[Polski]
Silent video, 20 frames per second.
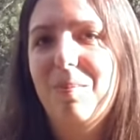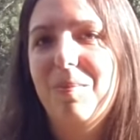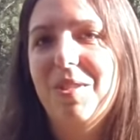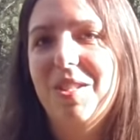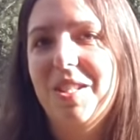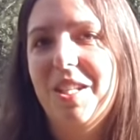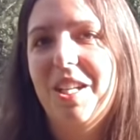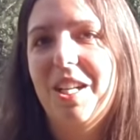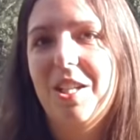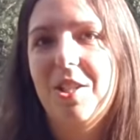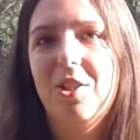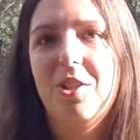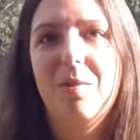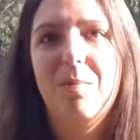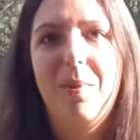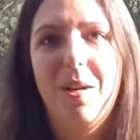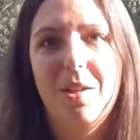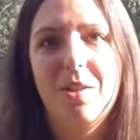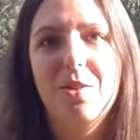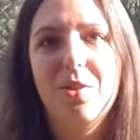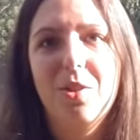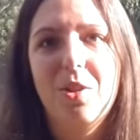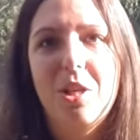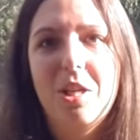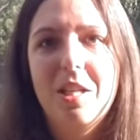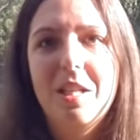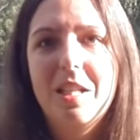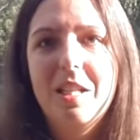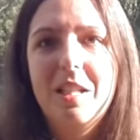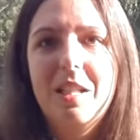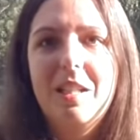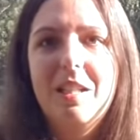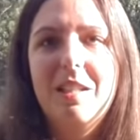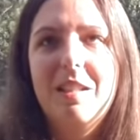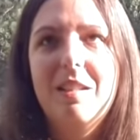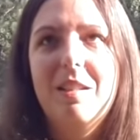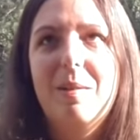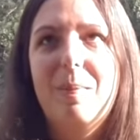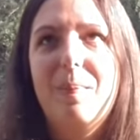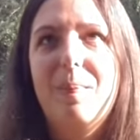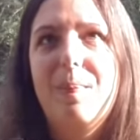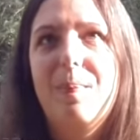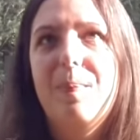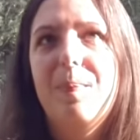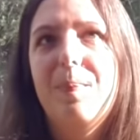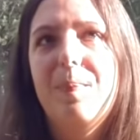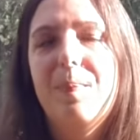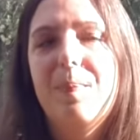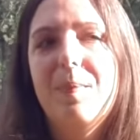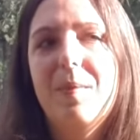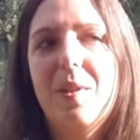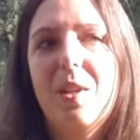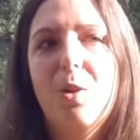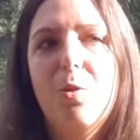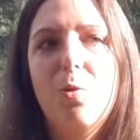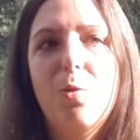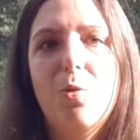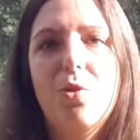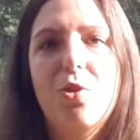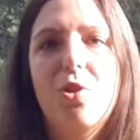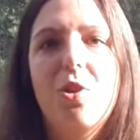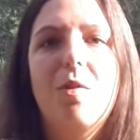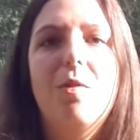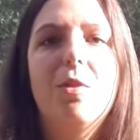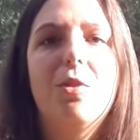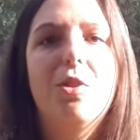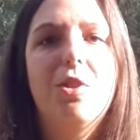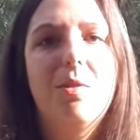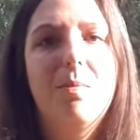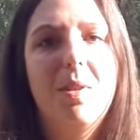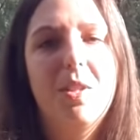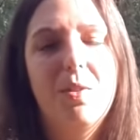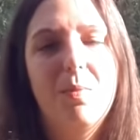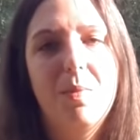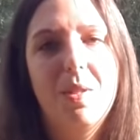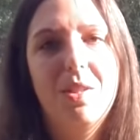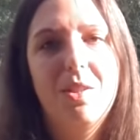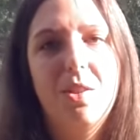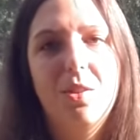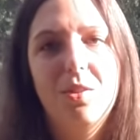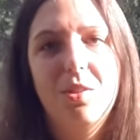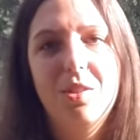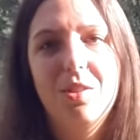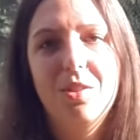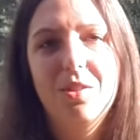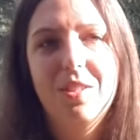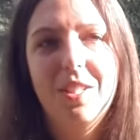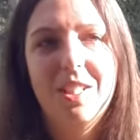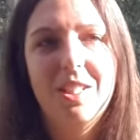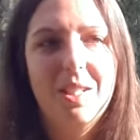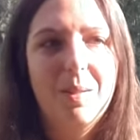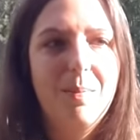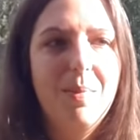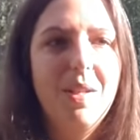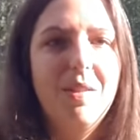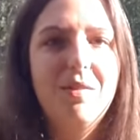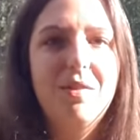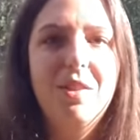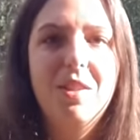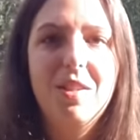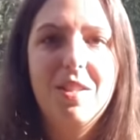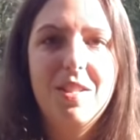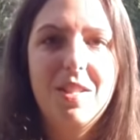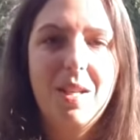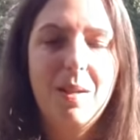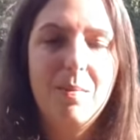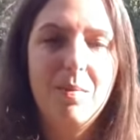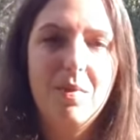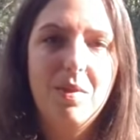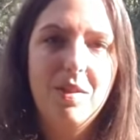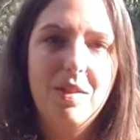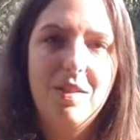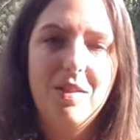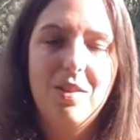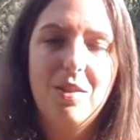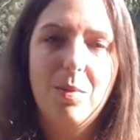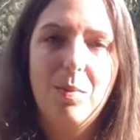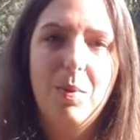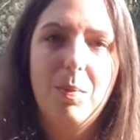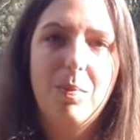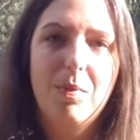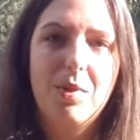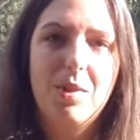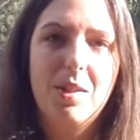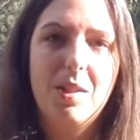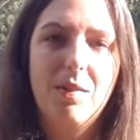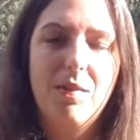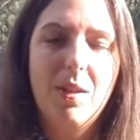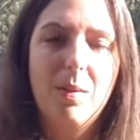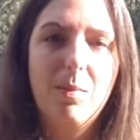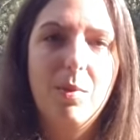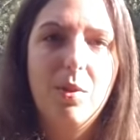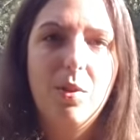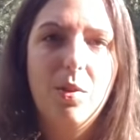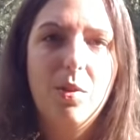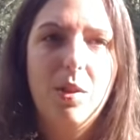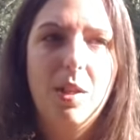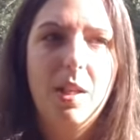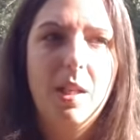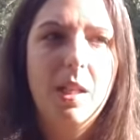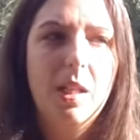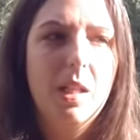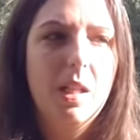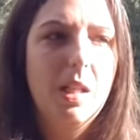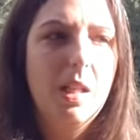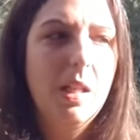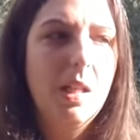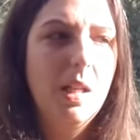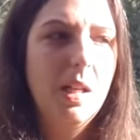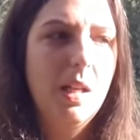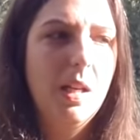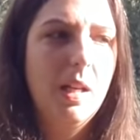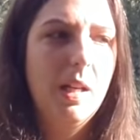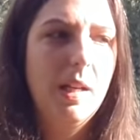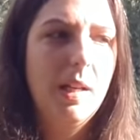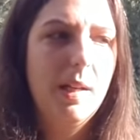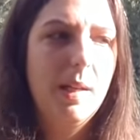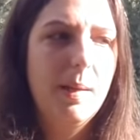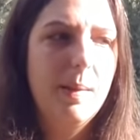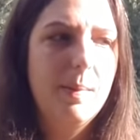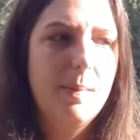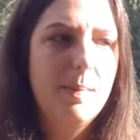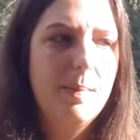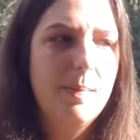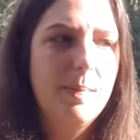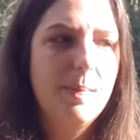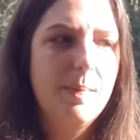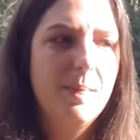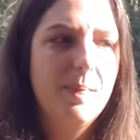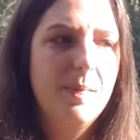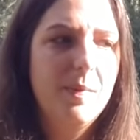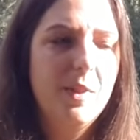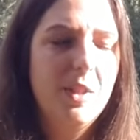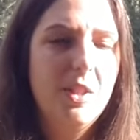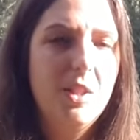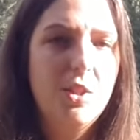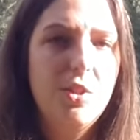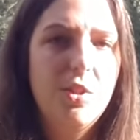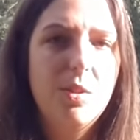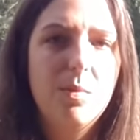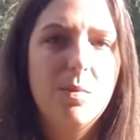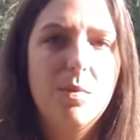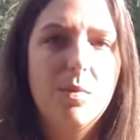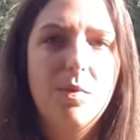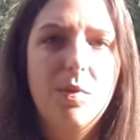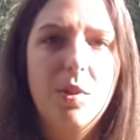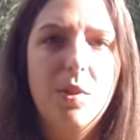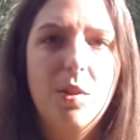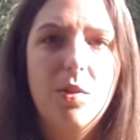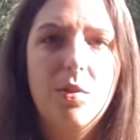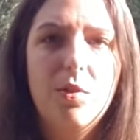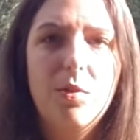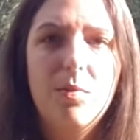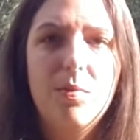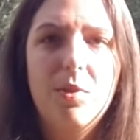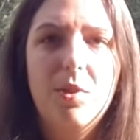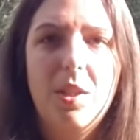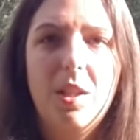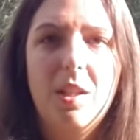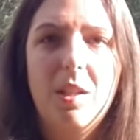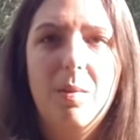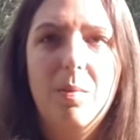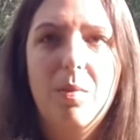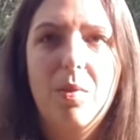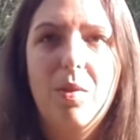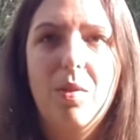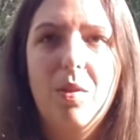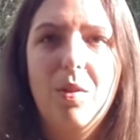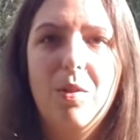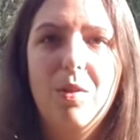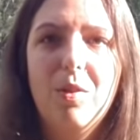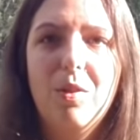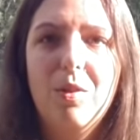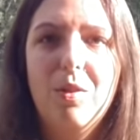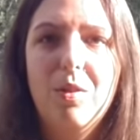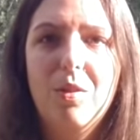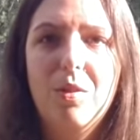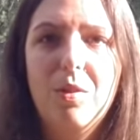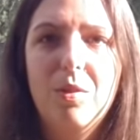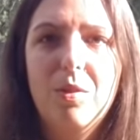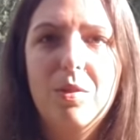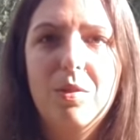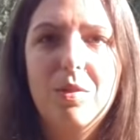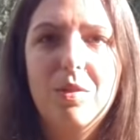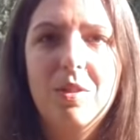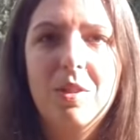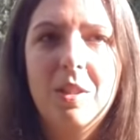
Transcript: starali się bardzo um, kurczowo trzymać metody, to tak naprawdę sami sobie podstawiamy nogę. Um, I też się mówi o czymś takim, o, o, o